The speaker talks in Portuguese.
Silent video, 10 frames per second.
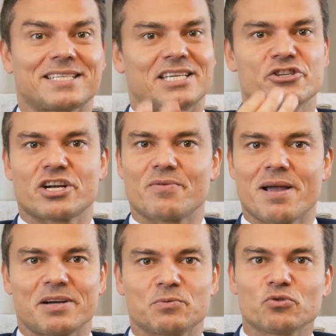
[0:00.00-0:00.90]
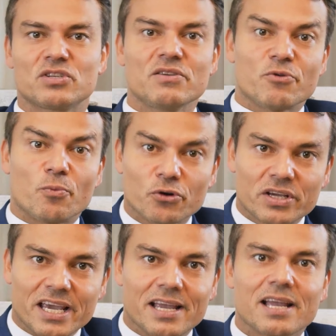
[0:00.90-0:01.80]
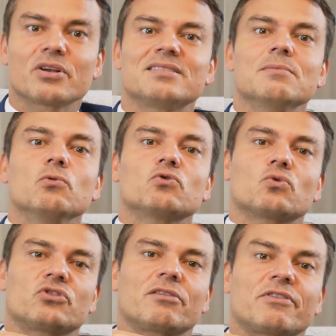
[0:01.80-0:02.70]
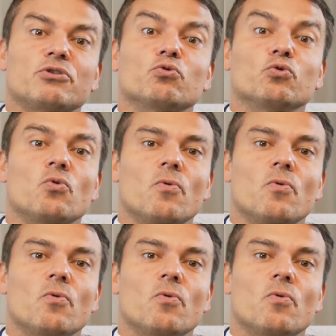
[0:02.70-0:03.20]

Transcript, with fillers: mas aqui já não é mais possível. Por quê? Porque esse músculo já foi todo